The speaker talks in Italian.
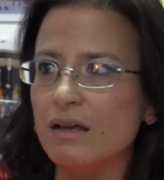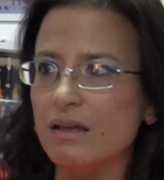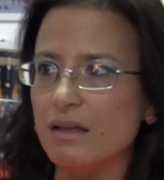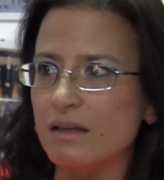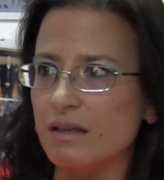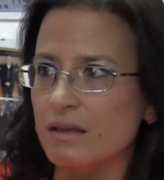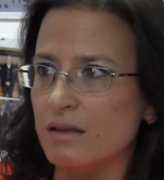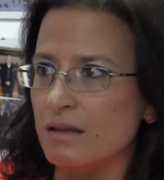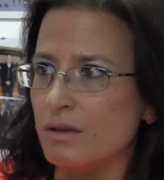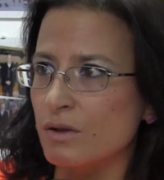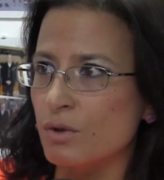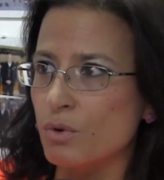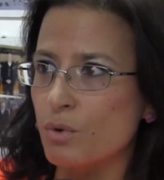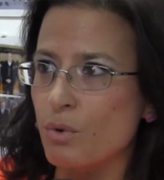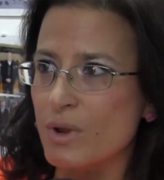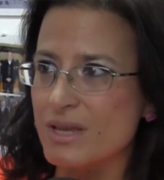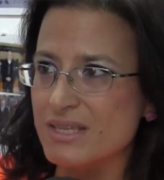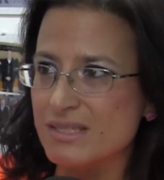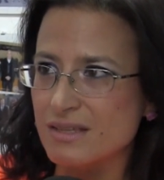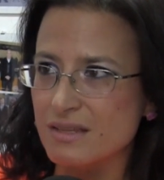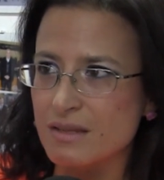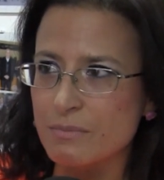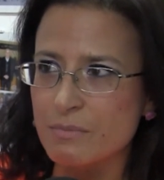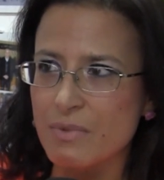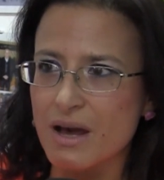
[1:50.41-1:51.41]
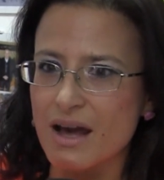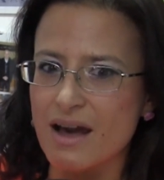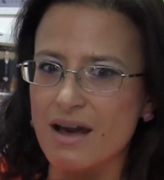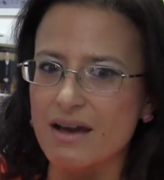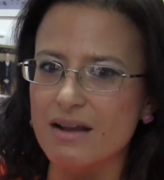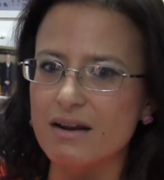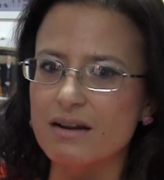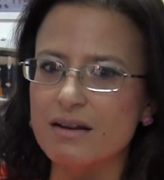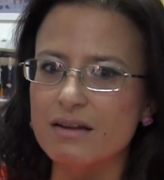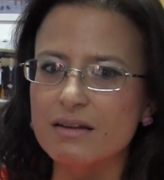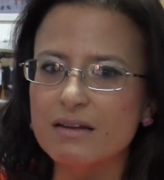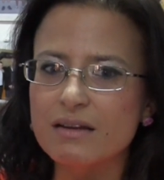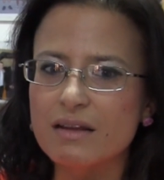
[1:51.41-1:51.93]
eh, Cruesa de
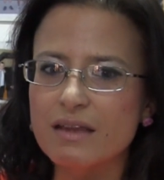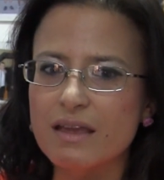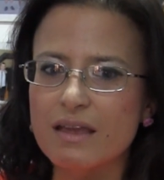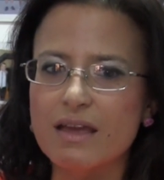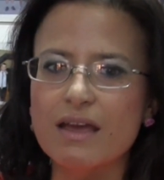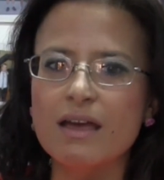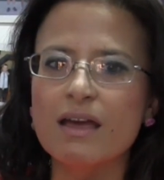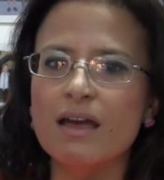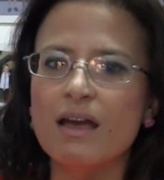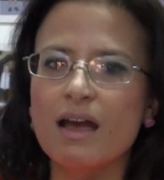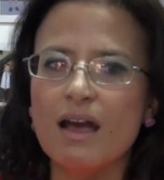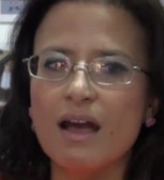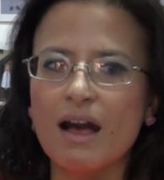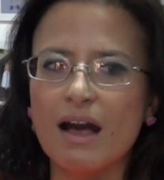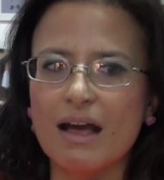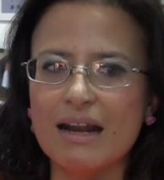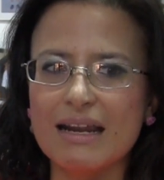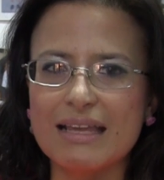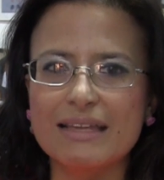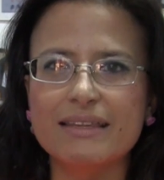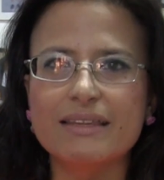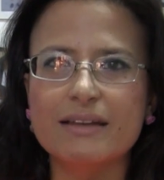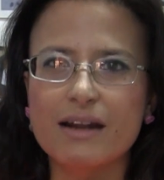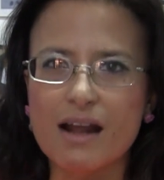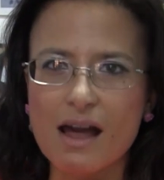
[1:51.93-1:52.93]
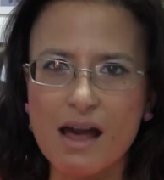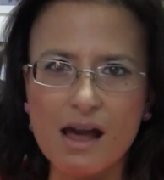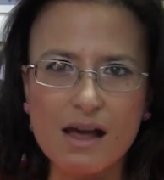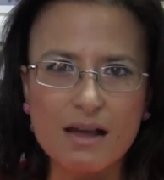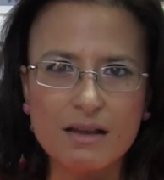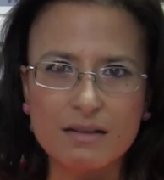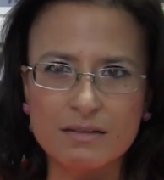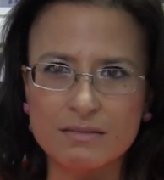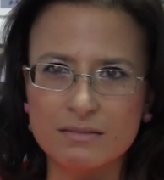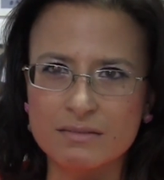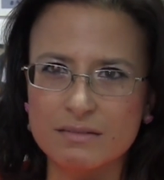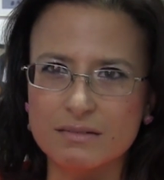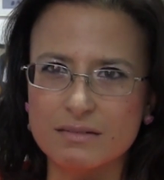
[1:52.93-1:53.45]
Mar, che
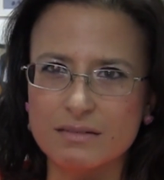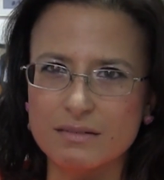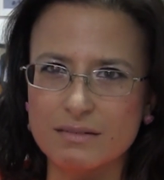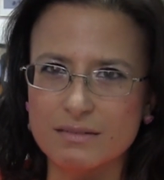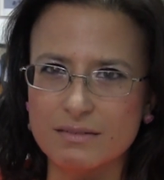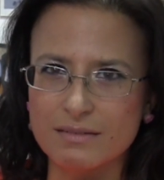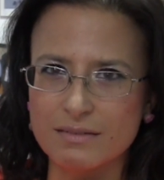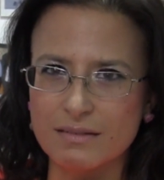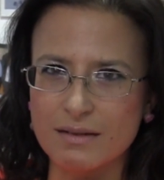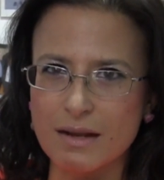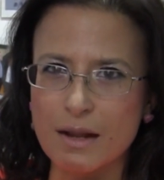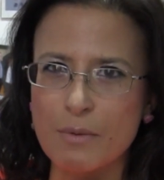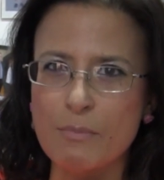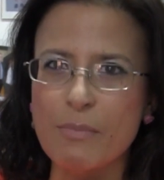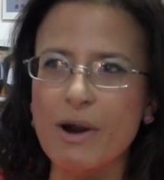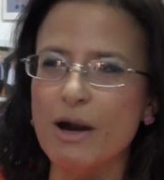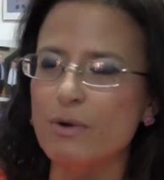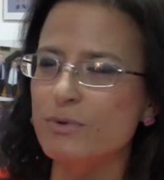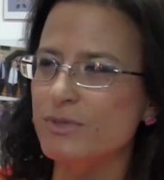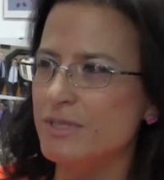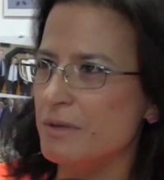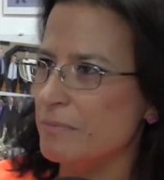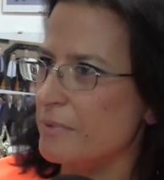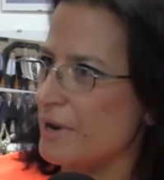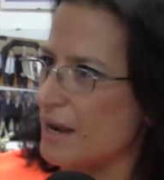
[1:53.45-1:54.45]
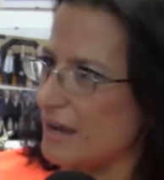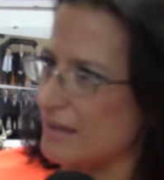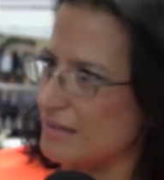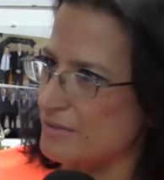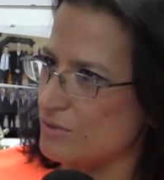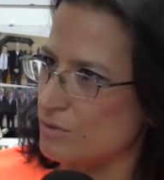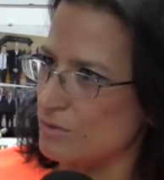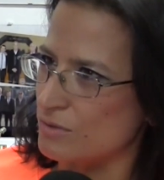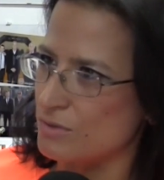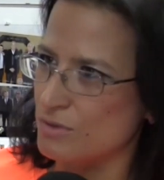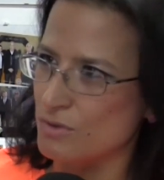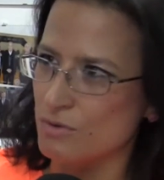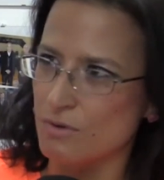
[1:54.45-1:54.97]
allieterà eh, la pausa
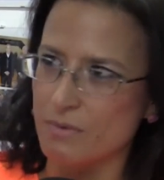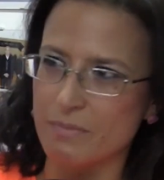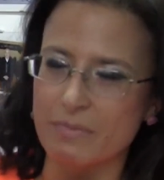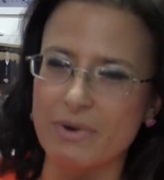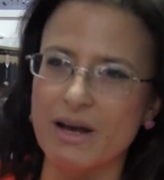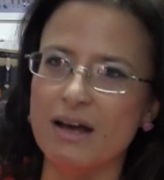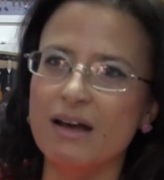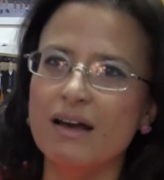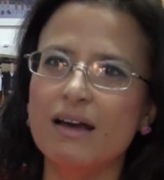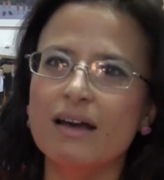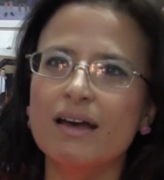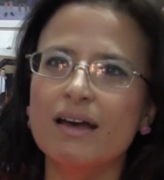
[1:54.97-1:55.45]
pranzo, insomma.